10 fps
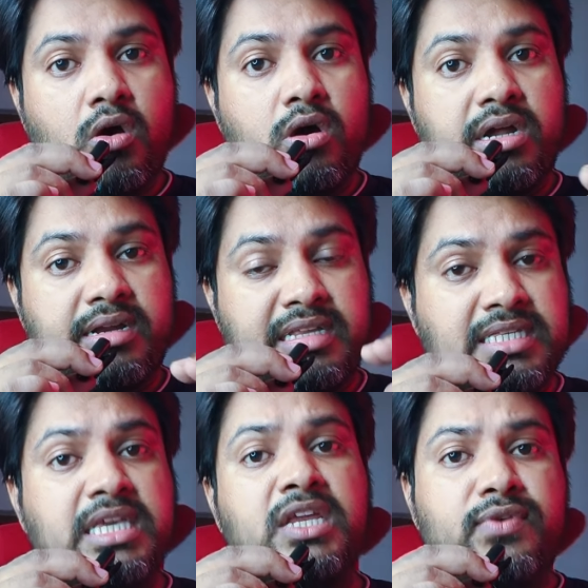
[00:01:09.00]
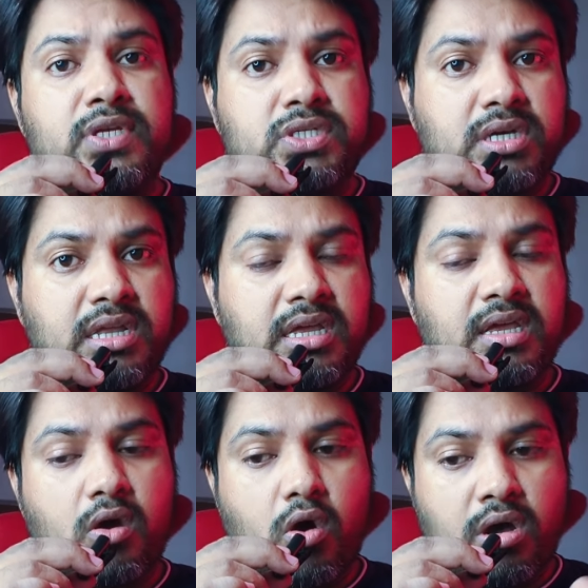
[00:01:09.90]
रिस्की इन्वेस्टर है
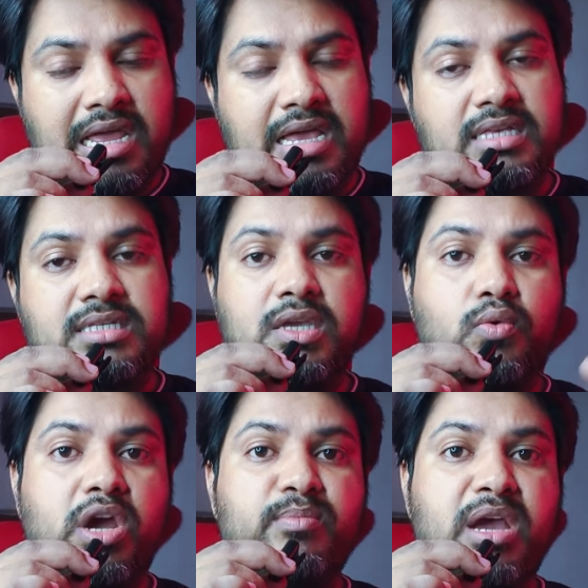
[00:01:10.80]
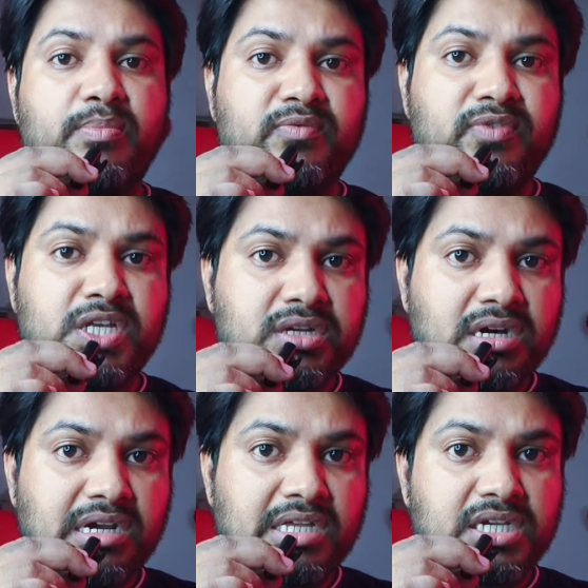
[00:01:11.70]
और ऐसे क्वाइन में आप इन्वेस्ट करना
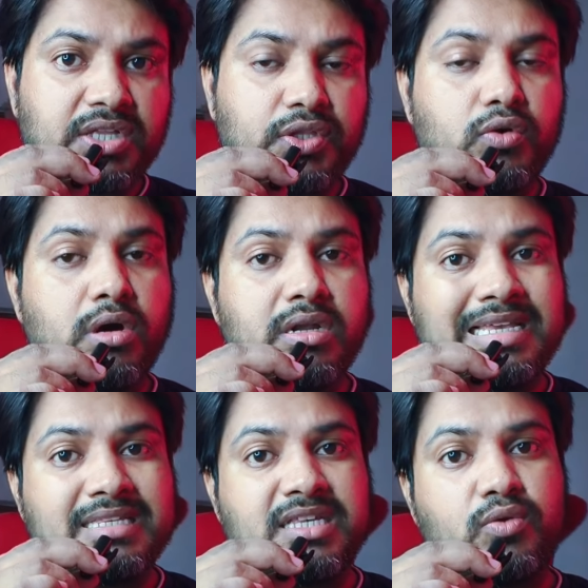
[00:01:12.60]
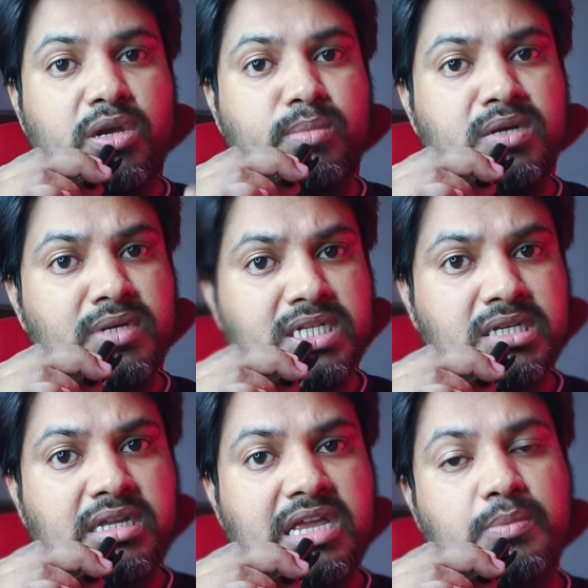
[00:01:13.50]
चाहते हो और ऐसे क्वाइन में इन्वेस्ट करके
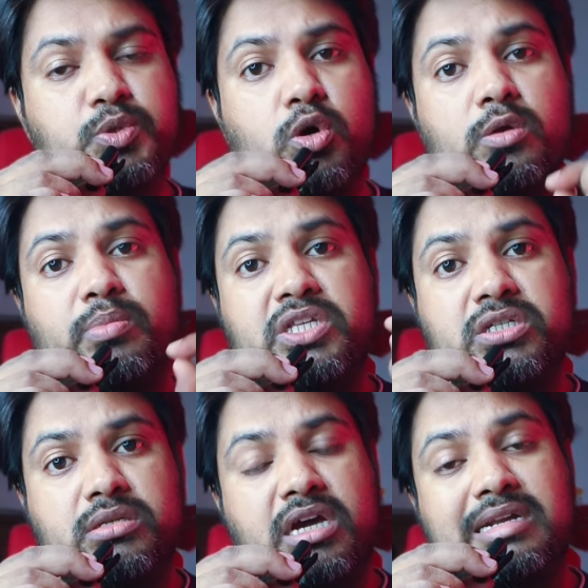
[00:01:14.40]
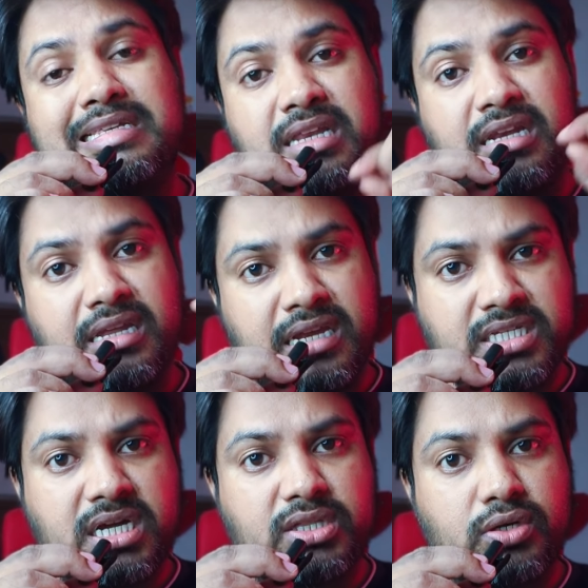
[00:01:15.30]
आप सौ रुपया का रिस्क लेना
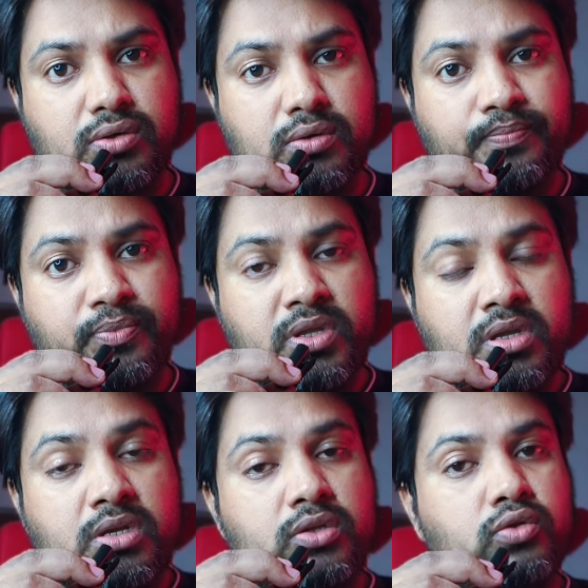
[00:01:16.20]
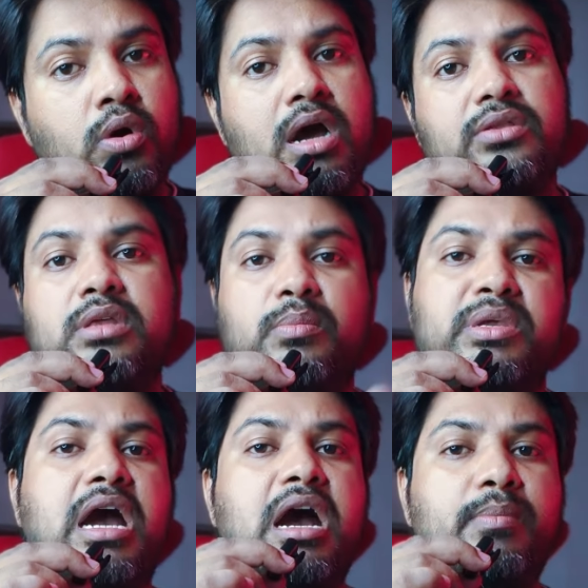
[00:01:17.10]
चाहते हो तो तभी
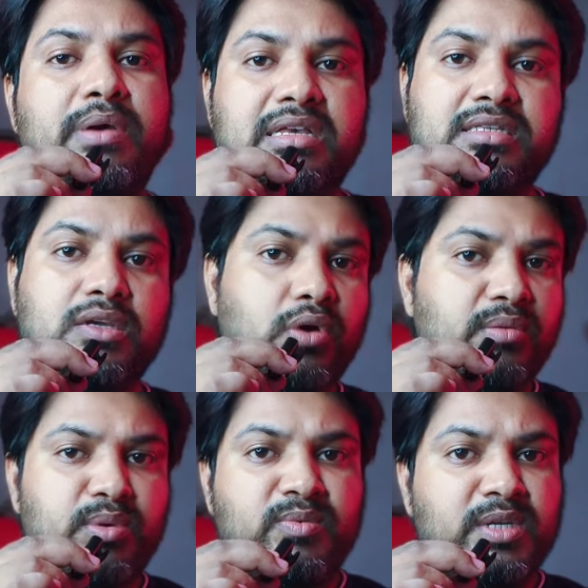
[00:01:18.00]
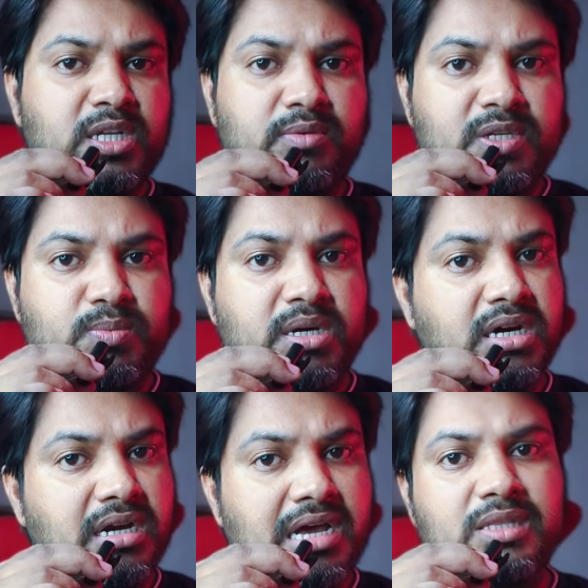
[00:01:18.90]
आप ऐसे कॉइन में इन्वेस्टमेंट करना
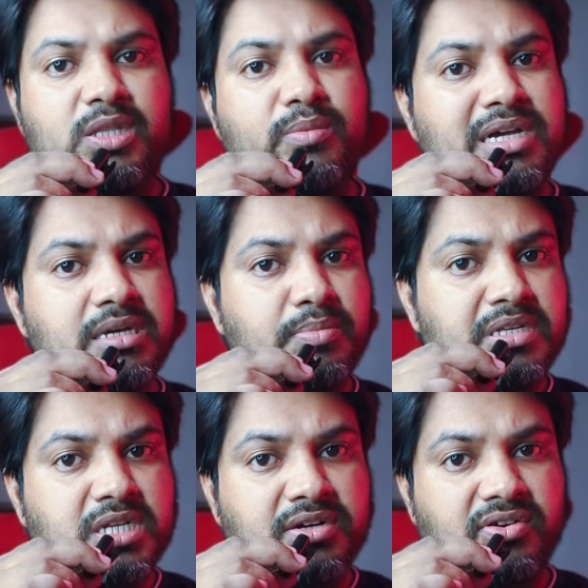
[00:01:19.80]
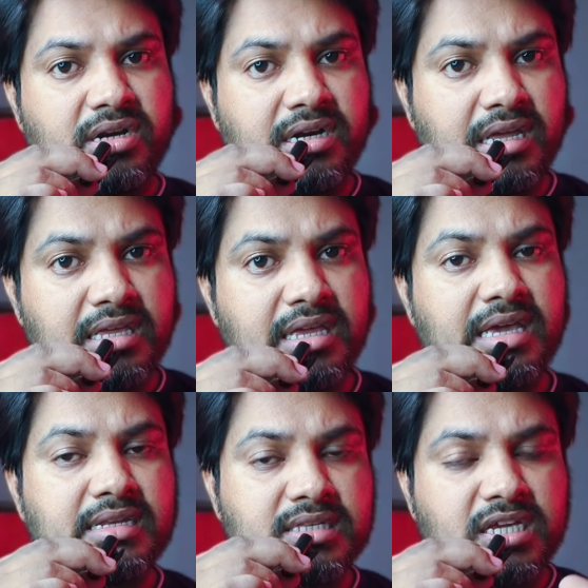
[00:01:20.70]
अदरवाइज आप रिस्की ट्रेडर नहीं है
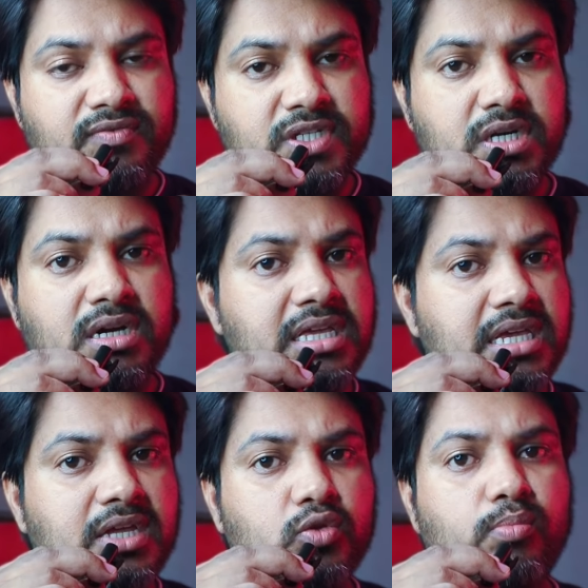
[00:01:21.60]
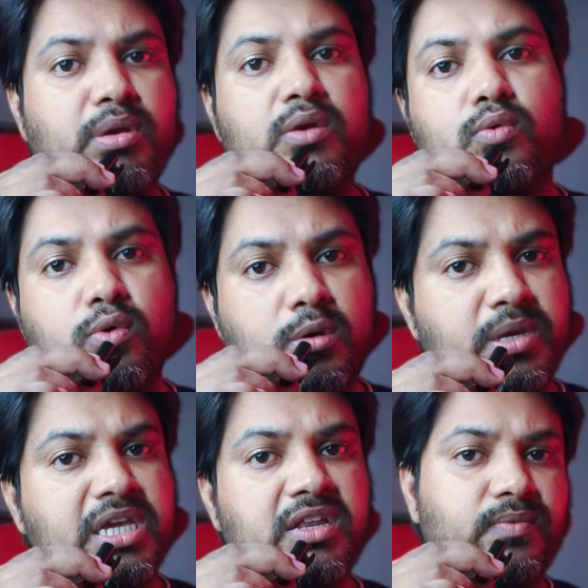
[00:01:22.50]
रिस्की इन्वेस्टर नहीं है तो बिल्कुल भी
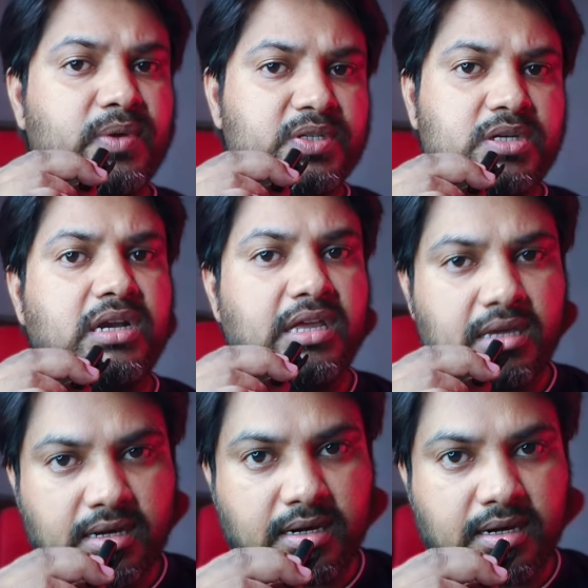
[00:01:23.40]
इन्वेस्ट नहीं करना